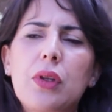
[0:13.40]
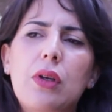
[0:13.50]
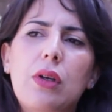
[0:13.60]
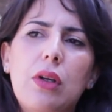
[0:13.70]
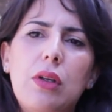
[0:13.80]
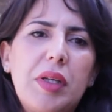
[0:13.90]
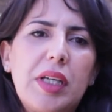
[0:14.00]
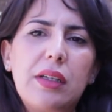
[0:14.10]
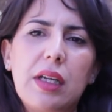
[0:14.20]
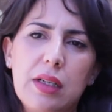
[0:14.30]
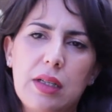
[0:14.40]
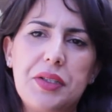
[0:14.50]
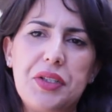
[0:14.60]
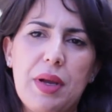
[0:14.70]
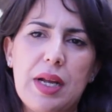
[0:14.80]
آه، يمكن كاين هذا
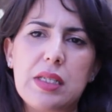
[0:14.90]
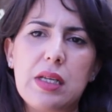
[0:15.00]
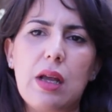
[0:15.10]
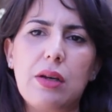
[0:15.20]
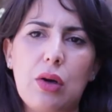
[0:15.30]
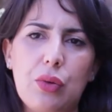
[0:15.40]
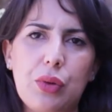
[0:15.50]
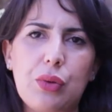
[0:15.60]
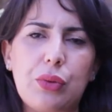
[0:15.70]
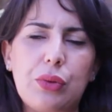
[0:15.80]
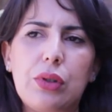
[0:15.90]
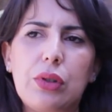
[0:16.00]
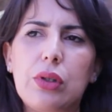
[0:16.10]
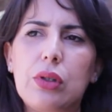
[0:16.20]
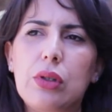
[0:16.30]
الاحتمال ديال انه يكون
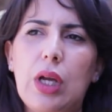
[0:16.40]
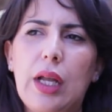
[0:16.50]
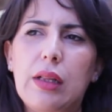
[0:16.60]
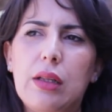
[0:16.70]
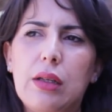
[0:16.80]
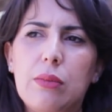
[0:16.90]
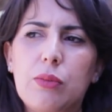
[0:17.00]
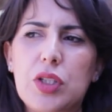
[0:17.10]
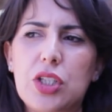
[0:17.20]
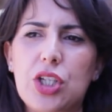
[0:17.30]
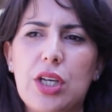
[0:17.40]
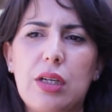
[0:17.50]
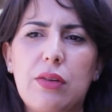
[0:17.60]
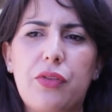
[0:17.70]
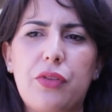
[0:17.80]
آه، احد
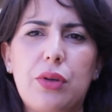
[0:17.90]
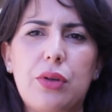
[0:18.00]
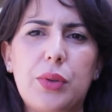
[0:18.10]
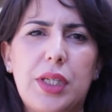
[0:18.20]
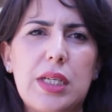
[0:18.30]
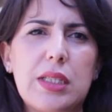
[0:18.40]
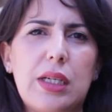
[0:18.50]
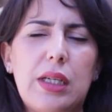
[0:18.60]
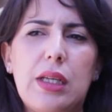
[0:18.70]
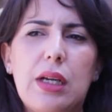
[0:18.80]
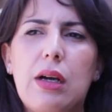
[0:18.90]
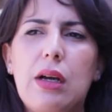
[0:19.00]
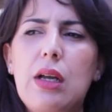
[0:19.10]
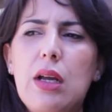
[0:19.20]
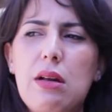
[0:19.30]
المستشارين في وضعيه صحيه
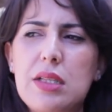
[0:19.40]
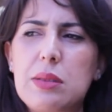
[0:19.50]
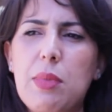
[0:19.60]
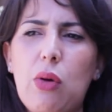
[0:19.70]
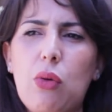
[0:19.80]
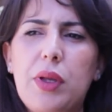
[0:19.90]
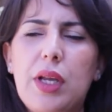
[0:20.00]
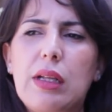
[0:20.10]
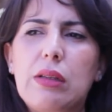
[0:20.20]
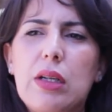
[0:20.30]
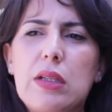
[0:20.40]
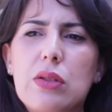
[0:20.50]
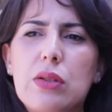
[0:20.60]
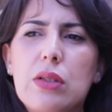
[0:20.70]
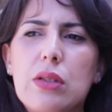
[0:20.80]
لا تسمح بان
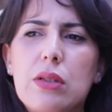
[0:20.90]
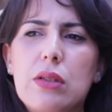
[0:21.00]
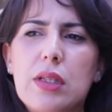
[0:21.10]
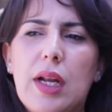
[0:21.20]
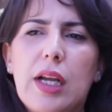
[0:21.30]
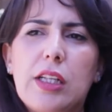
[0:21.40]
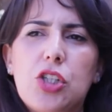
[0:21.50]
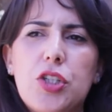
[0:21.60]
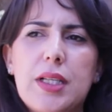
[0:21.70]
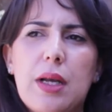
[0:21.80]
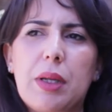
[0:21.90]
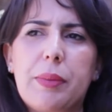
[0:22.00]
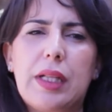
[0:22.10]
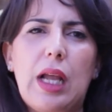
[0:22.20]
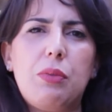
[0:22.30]
تنعقد الجلسه
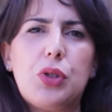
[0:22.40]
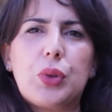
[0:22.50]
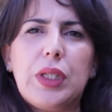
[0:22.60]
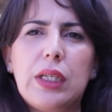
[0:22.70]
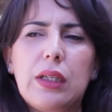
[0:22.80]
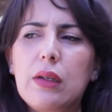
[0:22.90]
بطبيعه الحال بدونه